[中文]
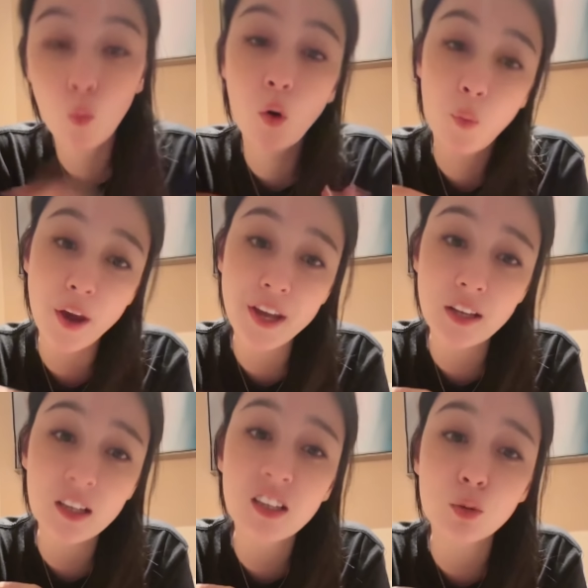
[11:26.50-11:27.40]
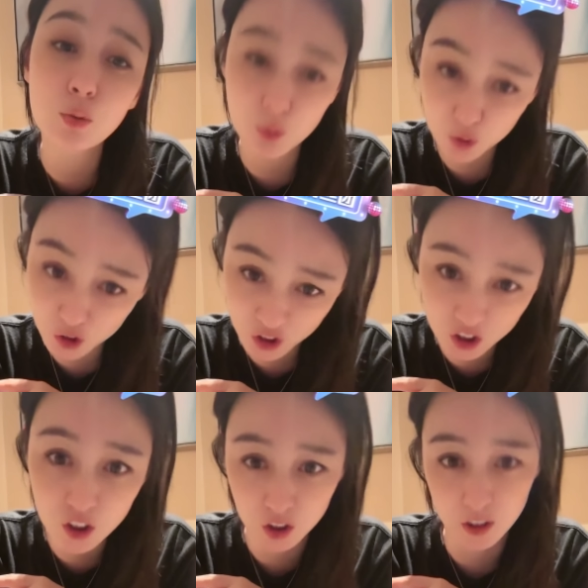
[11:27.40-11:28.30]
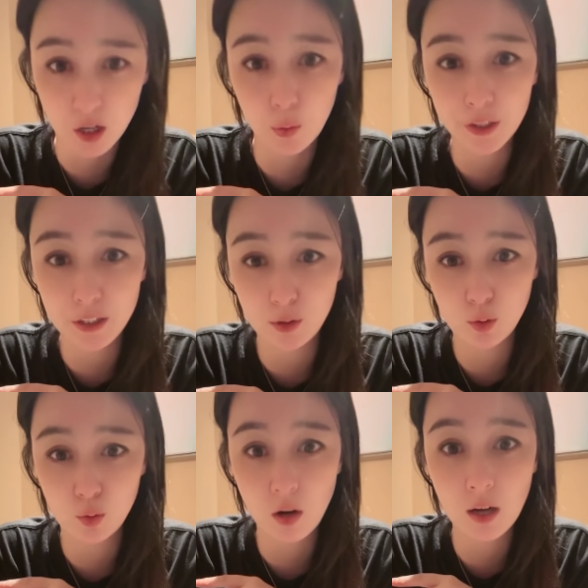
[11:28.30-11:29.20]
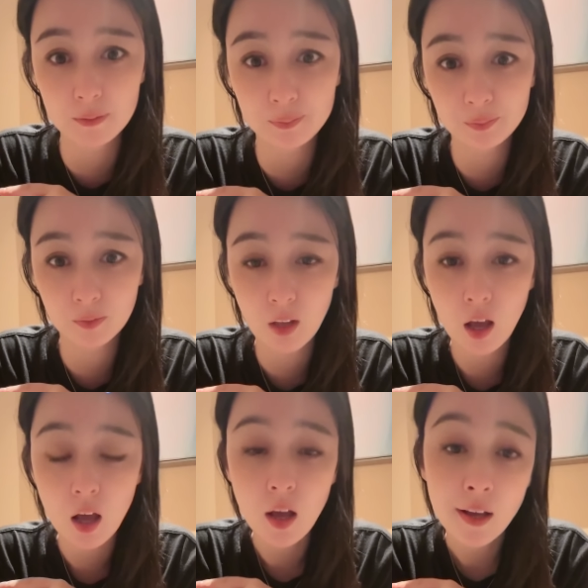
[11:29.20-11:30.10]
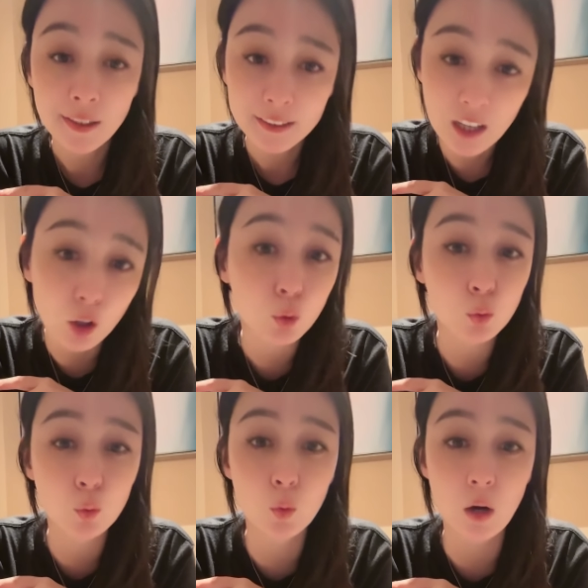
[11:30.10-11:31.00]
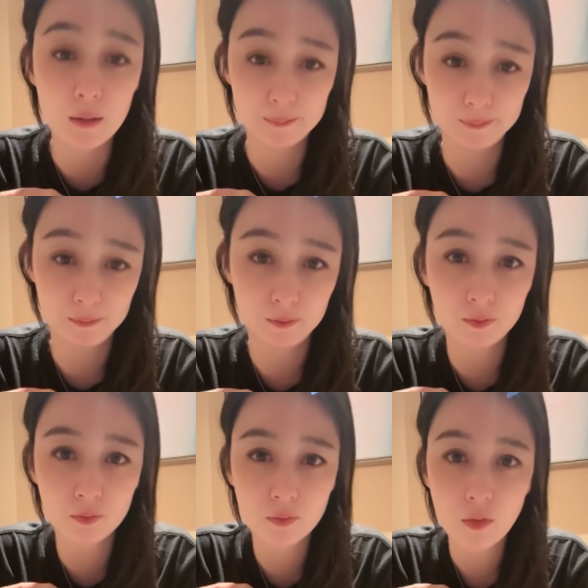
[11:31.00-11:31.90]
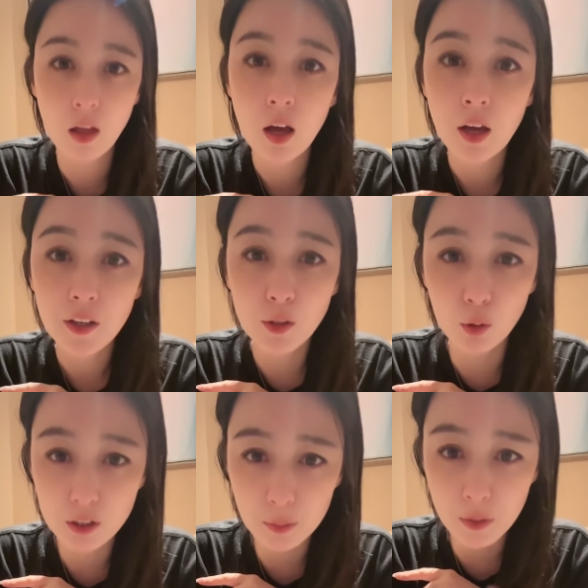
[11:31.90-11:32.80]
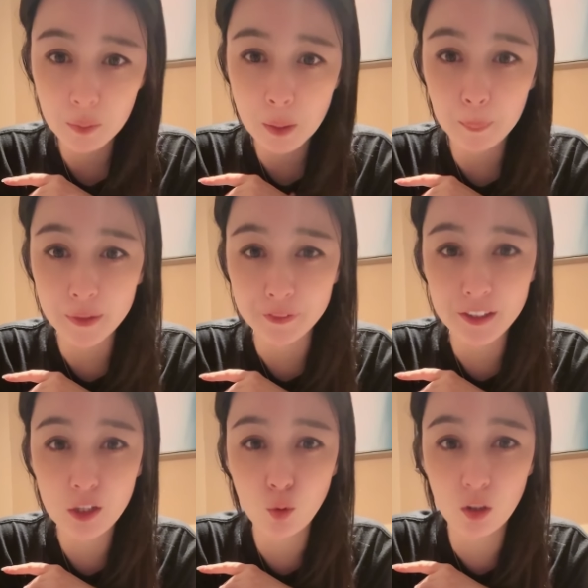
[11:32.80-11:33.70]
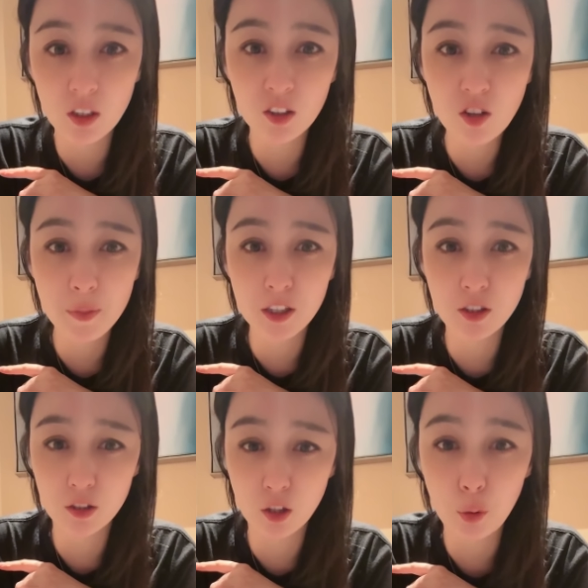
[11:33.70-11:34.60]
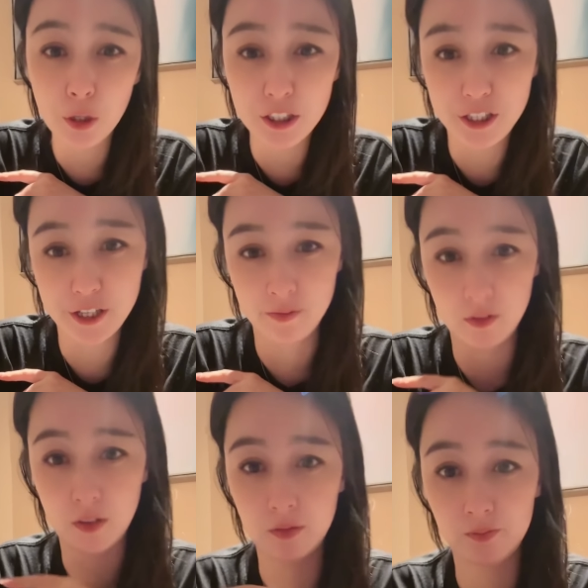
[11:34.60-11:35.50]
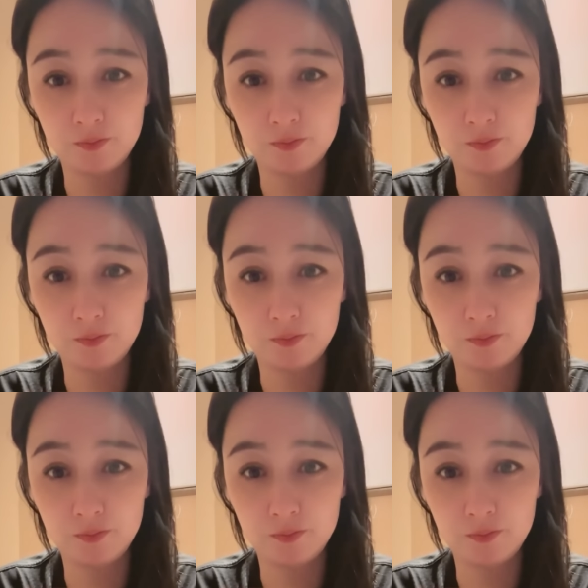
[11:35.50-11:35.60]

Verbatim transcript: 我唯一的乐趣就是吃了，我跟你说，告诉我。有什么你本地觉得特别值得推荐的？